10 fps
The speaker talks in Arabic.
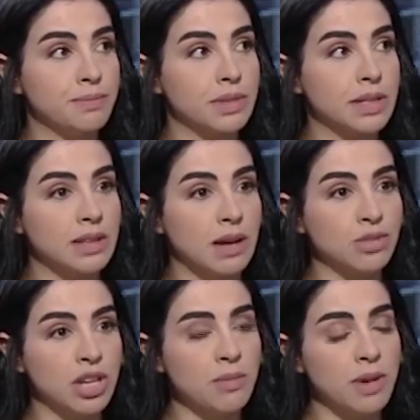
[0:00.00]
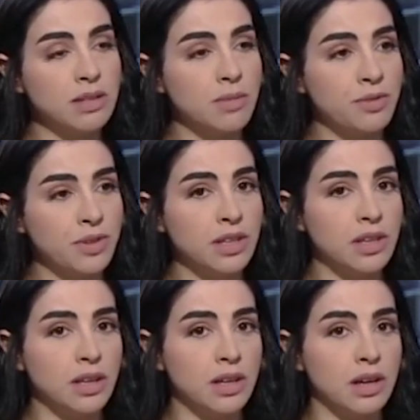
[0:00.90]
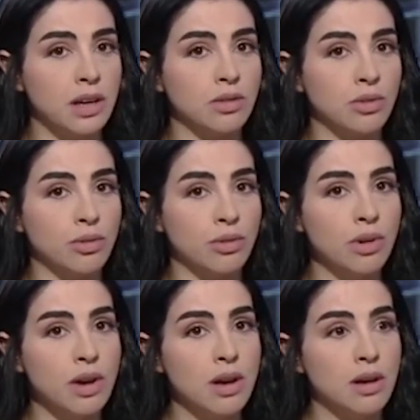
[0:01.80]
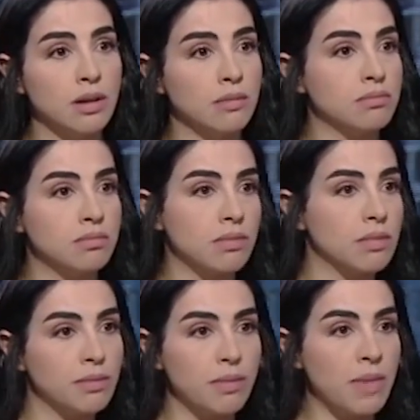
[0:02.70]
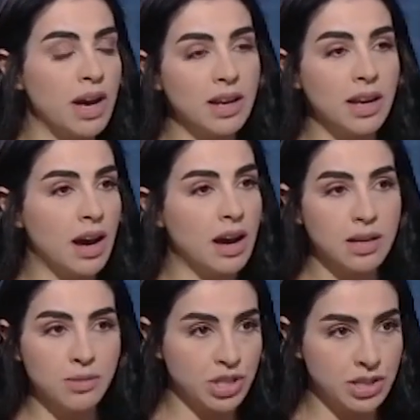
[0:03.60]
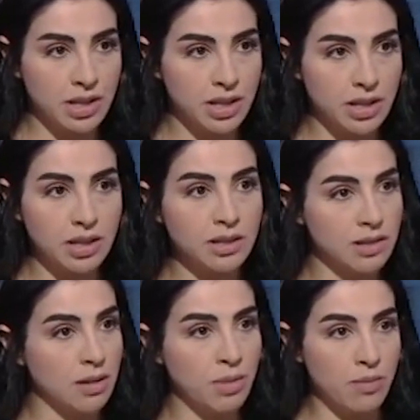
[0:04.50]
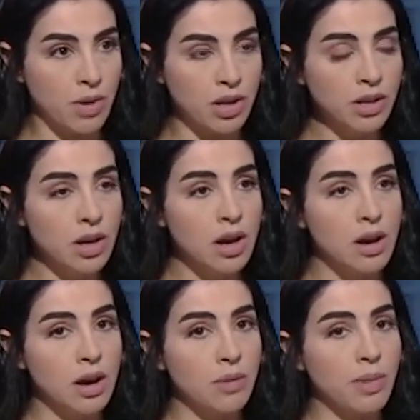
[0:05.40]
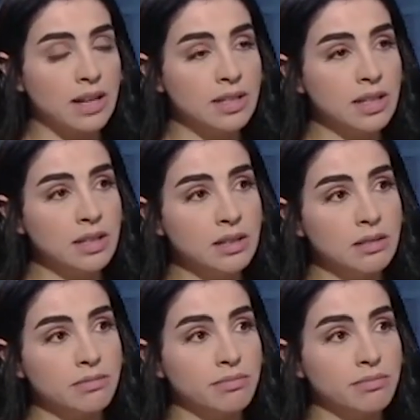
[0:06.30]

كنت عم جرب قد ما فيي انه ما ارهق حالي بشي تاني كنت ضل بالمي بعدين